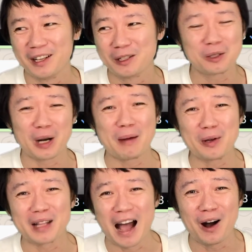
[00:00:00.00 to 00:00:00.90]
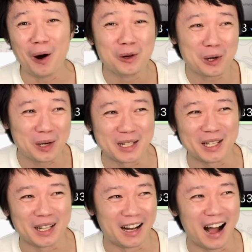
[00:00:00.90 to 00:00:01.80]
就从来没有拿欧洲人
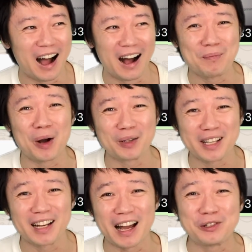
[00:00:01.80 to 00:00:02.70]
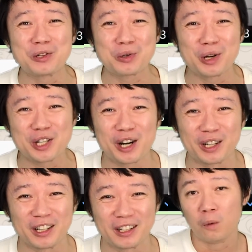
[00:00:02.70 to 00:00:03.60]
这个啊标签来去说事
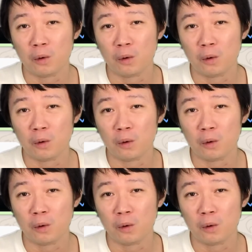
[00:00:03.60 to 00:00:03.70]
儿的。